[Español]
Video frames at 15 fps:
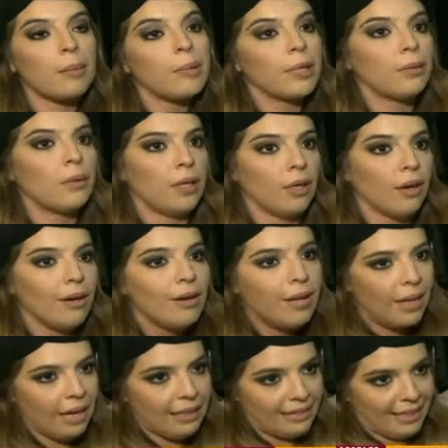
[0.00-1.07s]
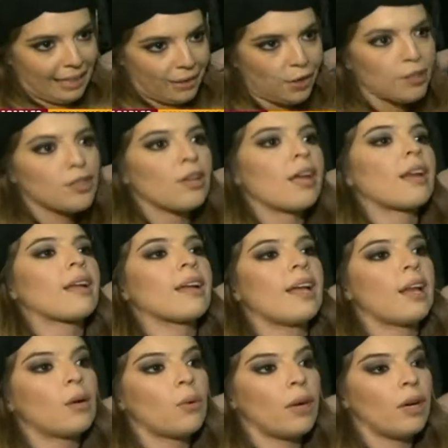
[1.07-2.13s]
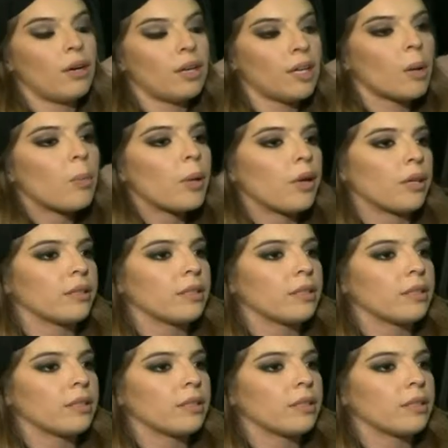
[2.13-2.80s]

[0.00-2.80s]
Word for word: Pero bueno, entiendo que son las reglas del juego y espero que